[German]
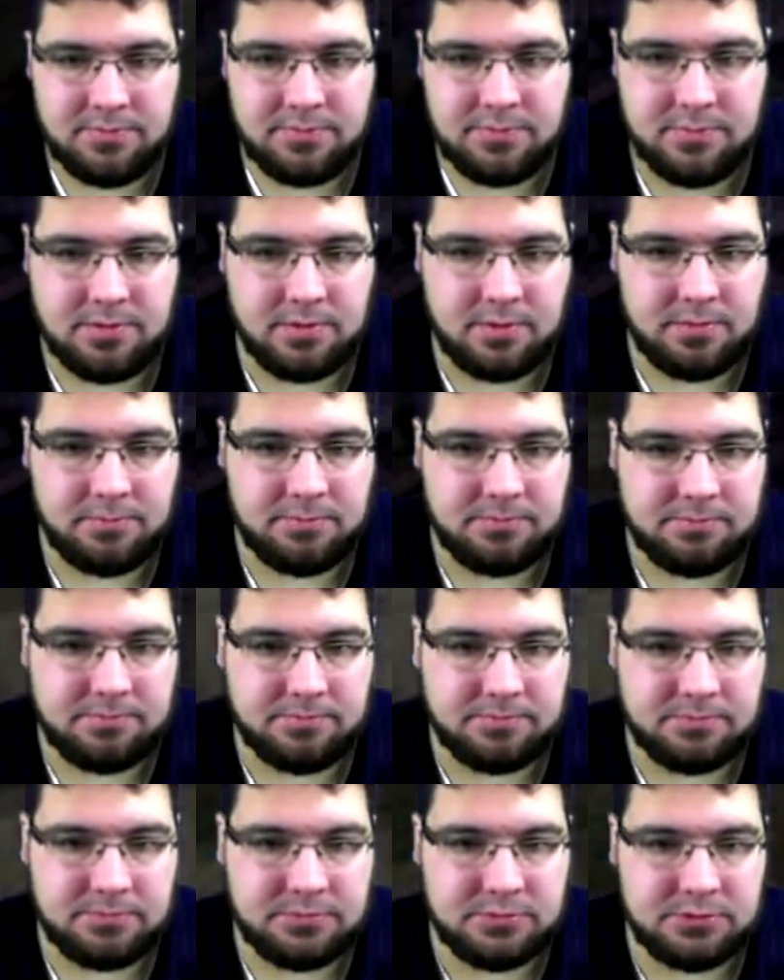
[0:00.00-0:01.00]
So,
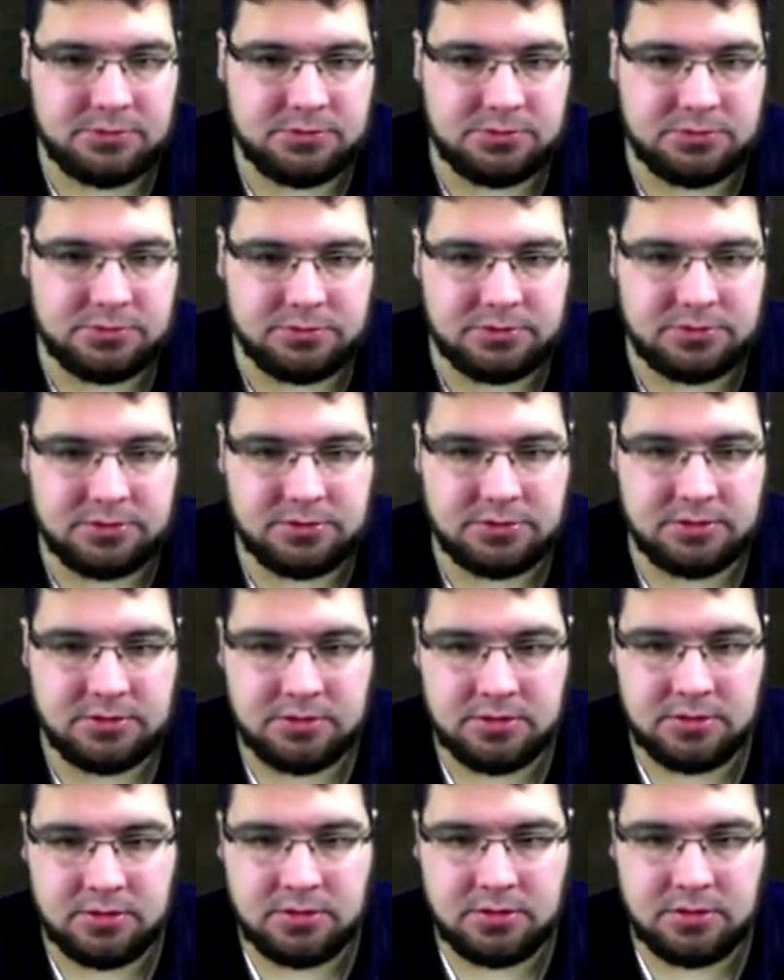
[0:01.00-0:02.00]
gut.
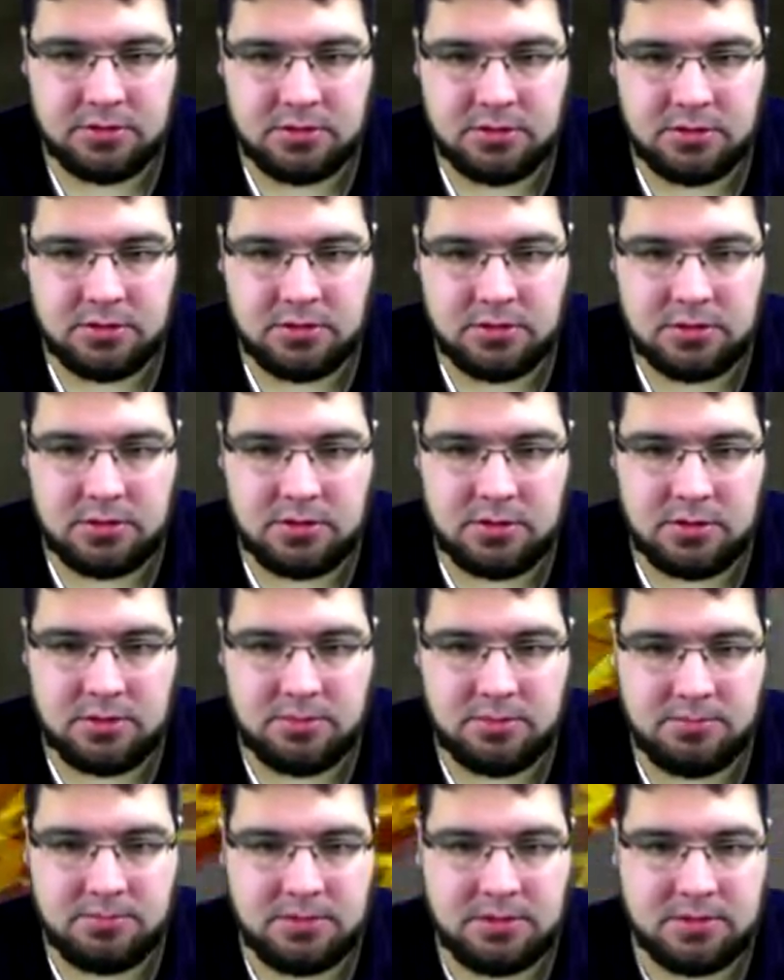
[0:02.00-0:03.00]

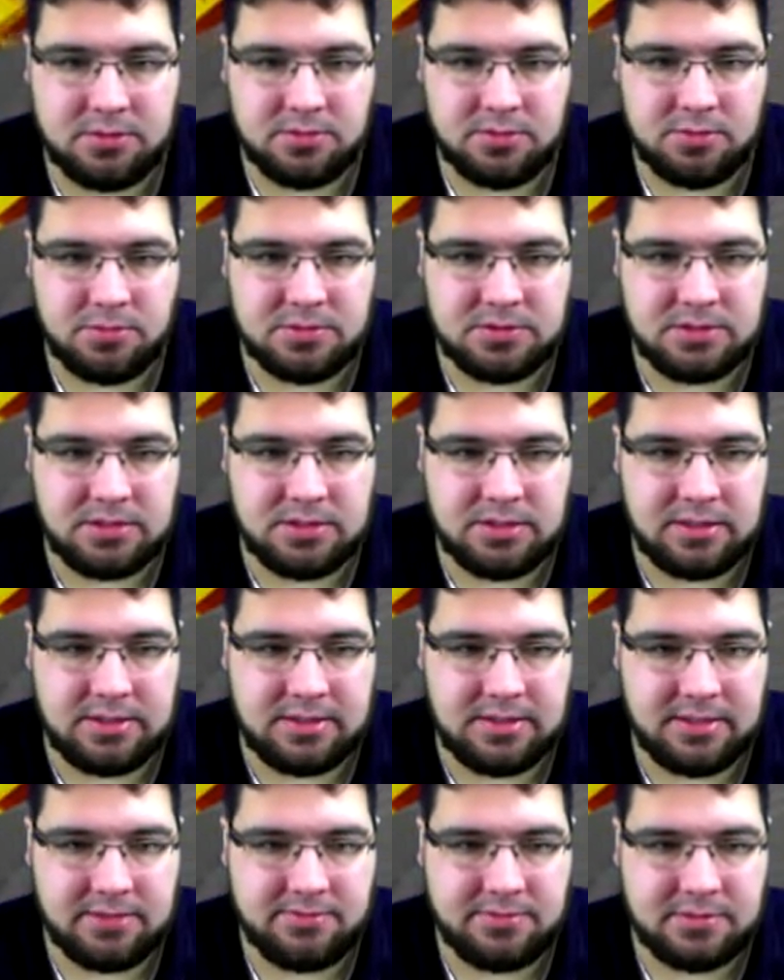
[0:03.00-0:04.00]
Ähm, hier drüben ist der
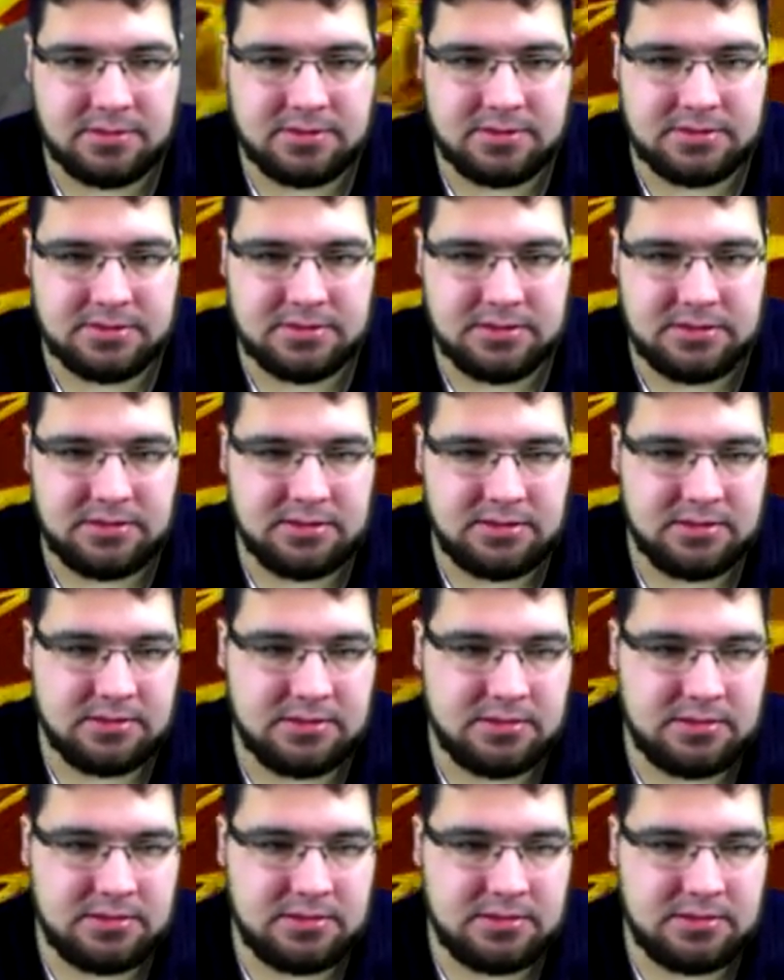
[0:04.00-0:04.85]
Lavasee.